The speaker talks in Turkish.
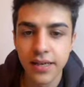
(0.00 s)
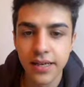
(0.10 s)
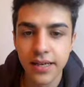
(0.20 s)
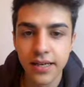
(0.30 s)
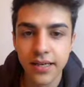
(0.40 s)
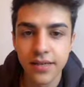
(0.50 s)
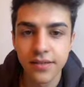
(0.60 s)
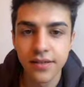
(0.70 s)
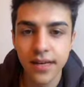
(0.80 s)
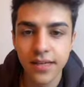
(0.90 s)
Ee,
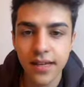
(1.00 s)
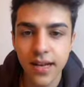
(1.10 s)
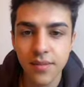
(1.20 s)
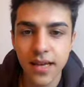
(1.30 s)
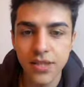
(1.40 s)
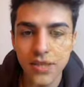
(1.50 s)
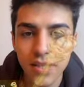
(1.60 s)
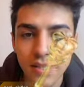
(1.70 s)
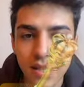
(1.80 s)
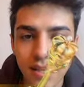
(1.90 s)
yayını almayı
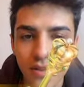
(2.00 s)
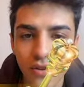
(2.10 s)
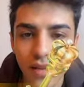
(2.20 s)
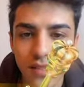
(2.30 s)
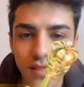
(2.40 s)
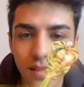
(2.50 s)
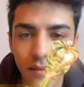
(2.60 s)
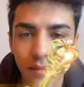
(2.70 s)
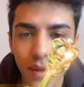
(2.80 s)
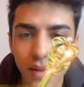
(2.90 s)
açtı insanlar göndersin.
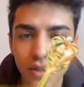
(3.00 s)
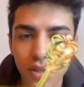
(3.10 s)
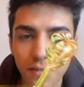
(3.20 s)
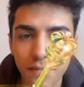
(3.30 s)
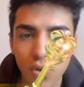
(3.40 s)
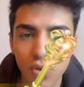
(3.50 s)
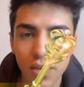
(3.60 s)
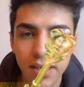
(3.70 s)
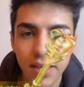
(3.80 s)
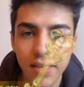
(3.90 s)
Tamam açtım.
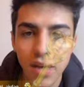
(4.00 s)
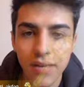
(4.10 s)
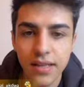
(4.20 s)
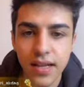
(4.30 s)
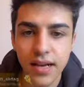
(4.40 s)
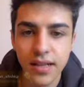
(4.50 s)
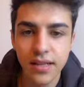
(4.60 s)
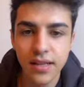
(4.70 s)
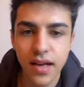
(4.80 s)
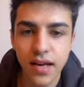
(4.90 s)
Ortak yayın davetleri
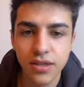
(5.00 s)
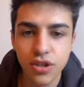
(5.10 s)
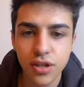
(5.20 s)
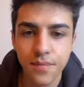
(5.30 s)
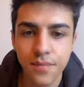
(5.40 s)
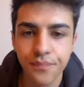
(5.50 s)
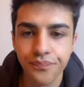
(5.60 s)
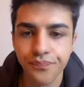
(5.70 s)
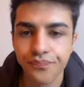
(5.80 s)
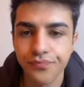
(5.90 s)
alın. açtım.
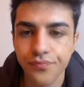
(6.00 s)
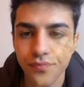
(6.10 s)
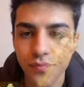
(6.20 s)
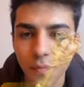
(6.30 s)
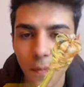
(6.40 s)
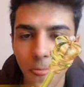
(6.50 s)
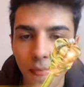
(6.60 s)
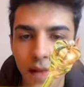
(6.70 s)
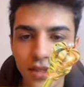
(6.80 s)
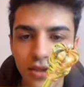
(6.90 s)

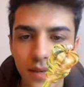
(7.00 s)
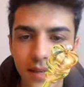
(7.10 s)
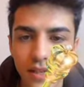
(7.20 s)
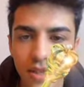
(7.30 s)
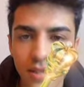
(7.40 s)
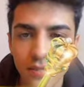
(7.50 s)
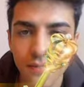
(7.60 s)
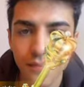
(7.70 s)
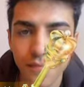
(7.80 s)
Açtım arkadaşlar.